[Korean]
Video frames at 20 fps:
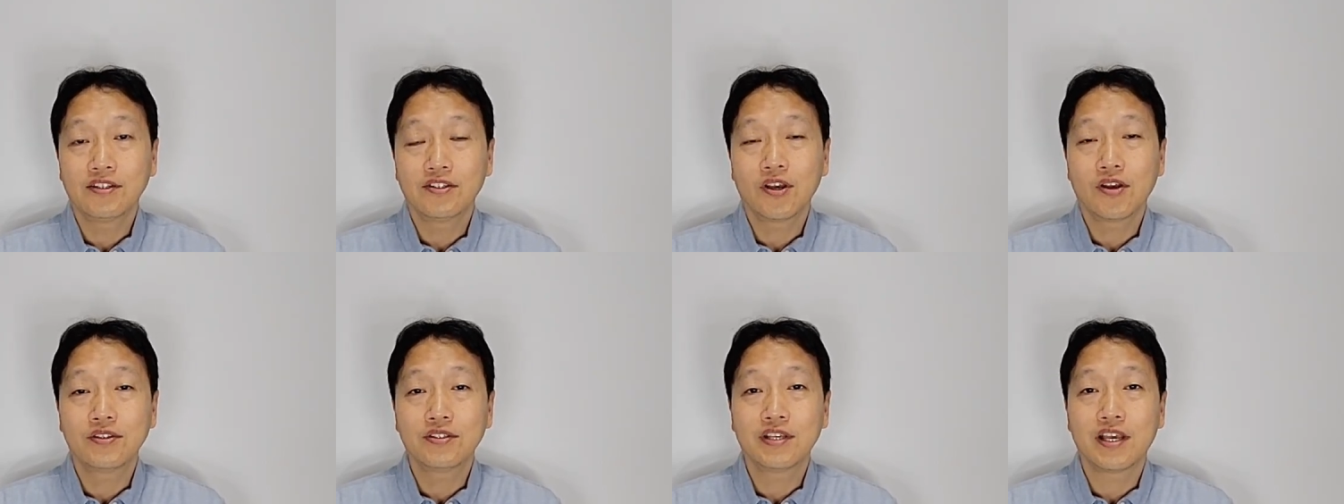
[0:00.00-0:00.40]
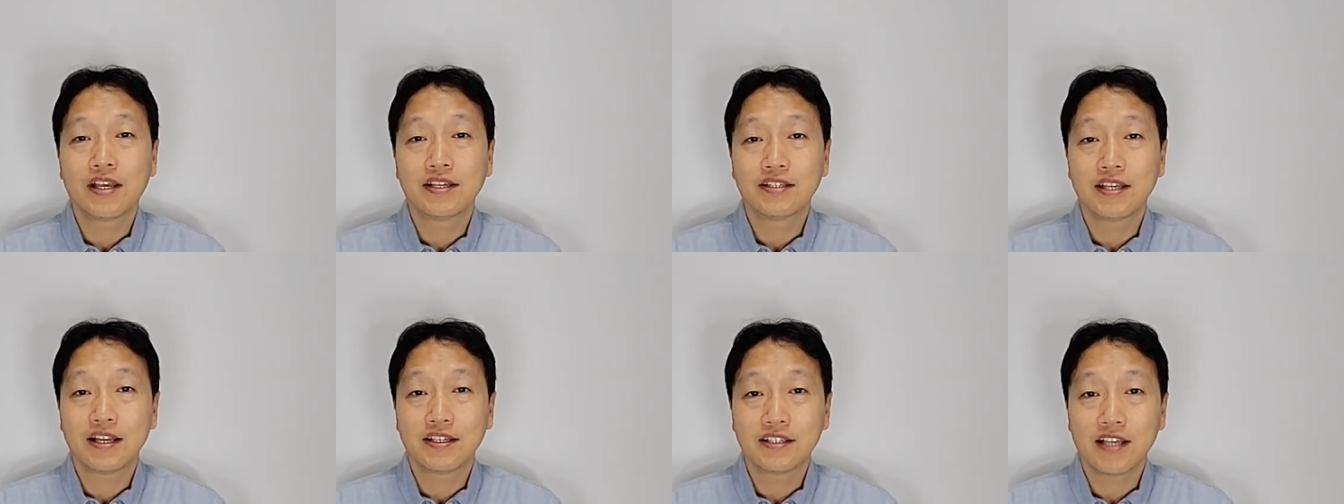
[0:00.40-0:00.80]
첫
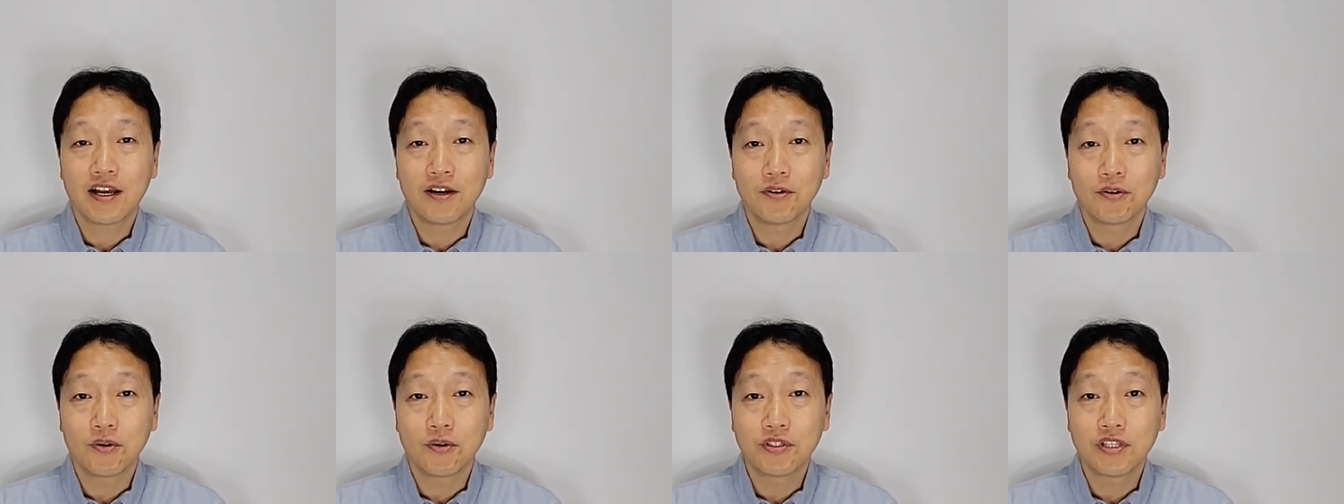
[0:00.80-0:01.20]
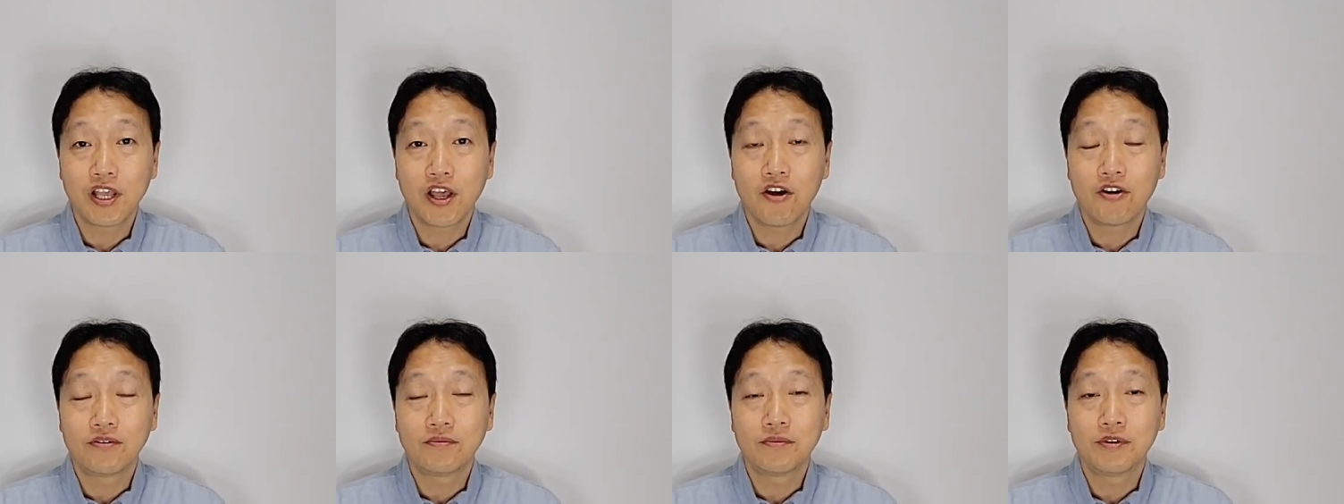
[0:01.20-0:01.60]
제사장으로
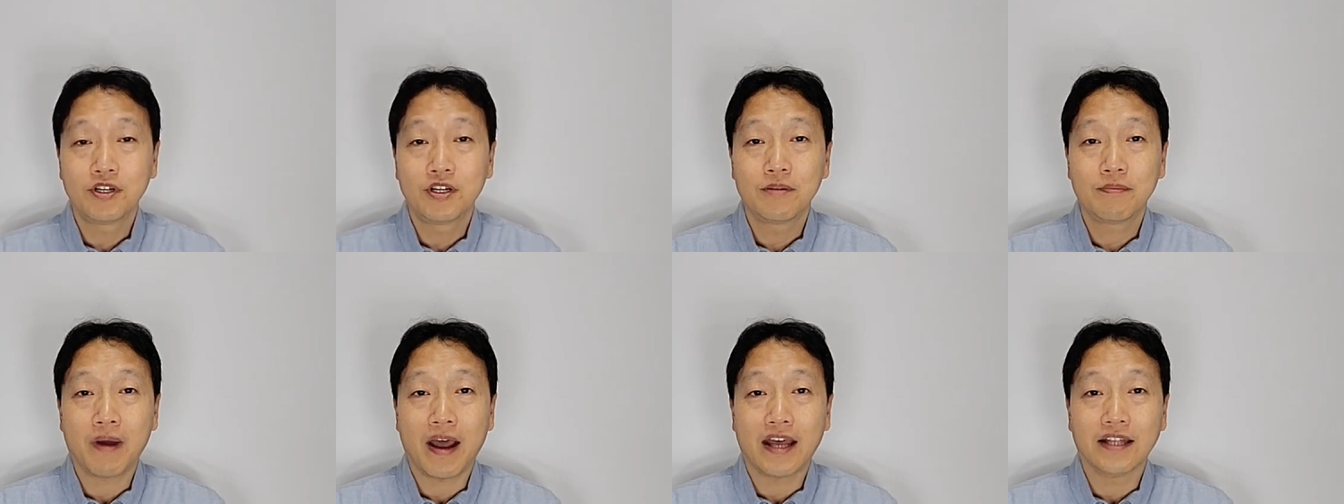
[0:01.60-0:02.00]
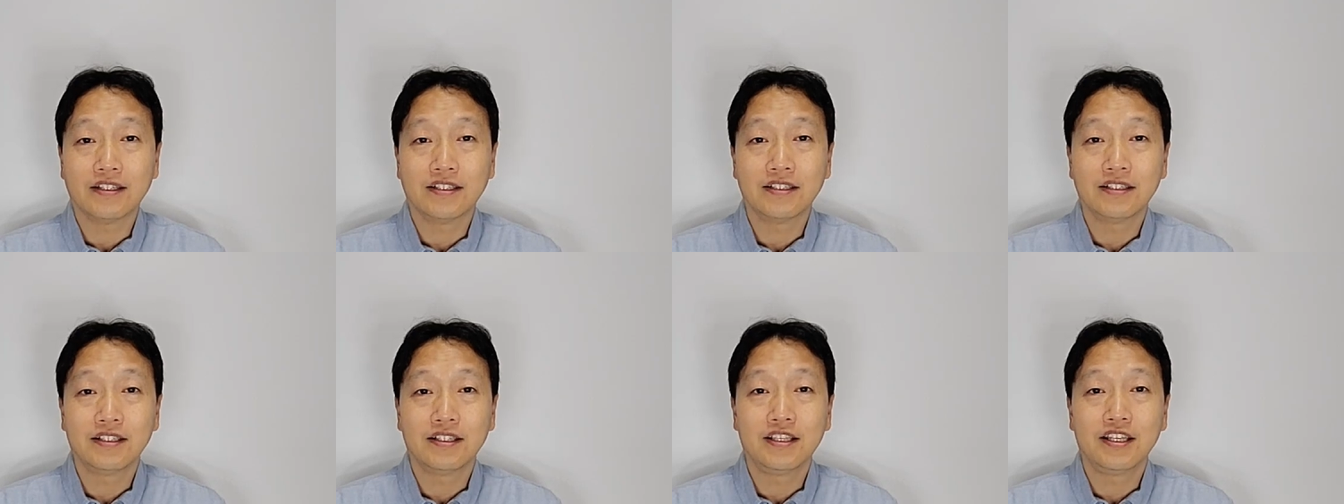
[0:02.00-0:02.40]
세움을
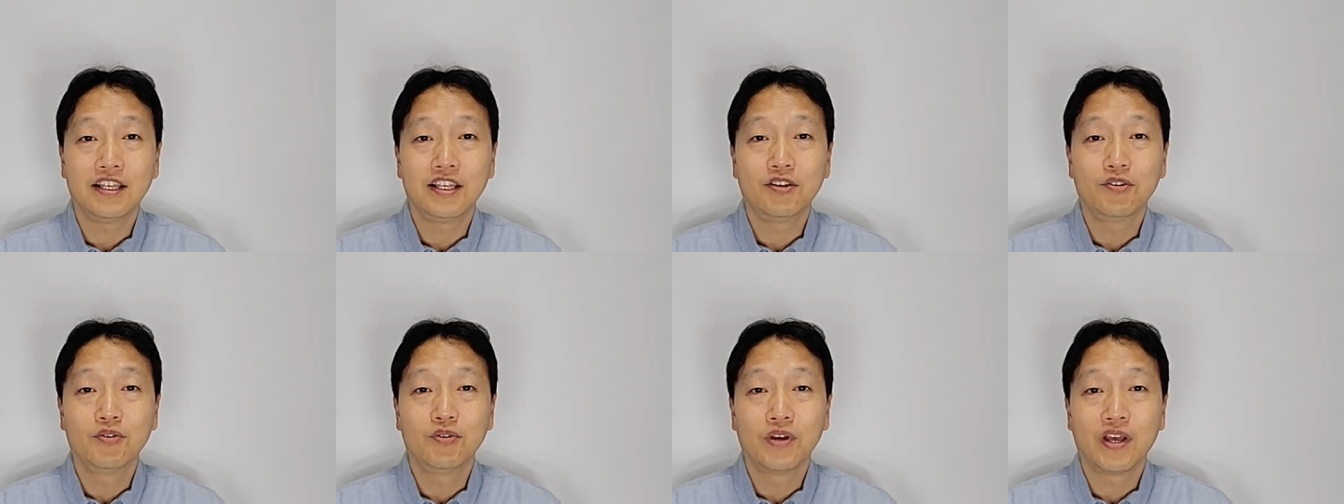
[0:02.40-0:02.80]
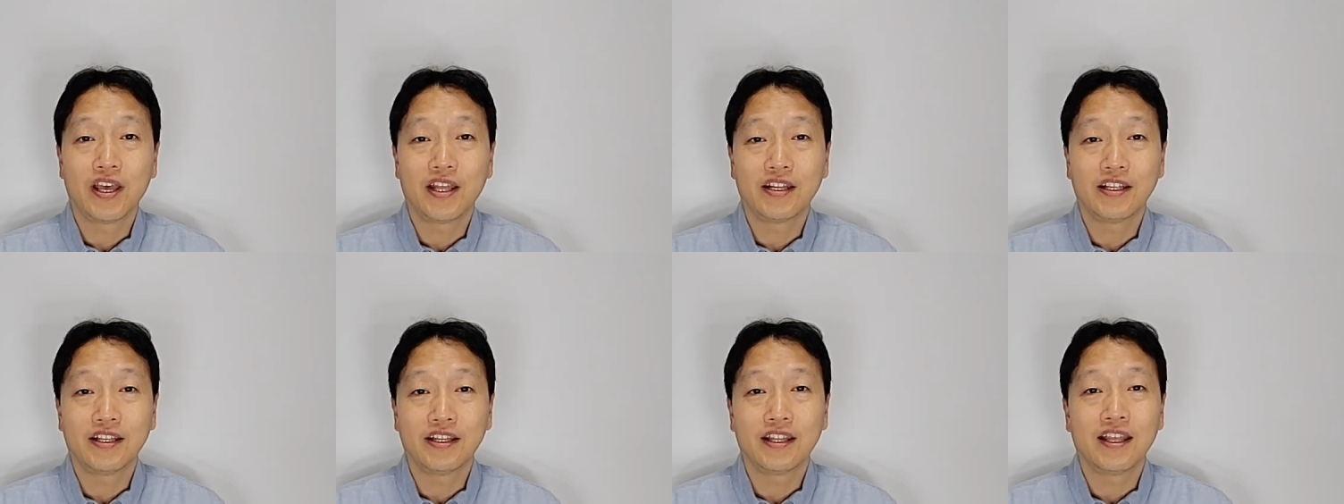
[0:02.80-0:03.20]
받은
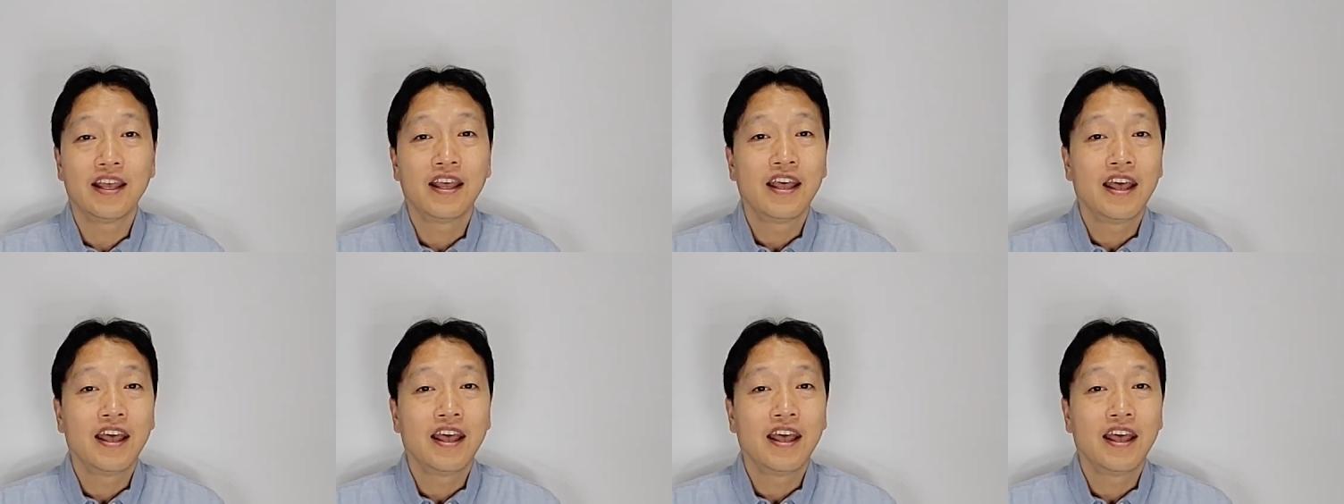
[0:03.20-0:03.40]
이후에는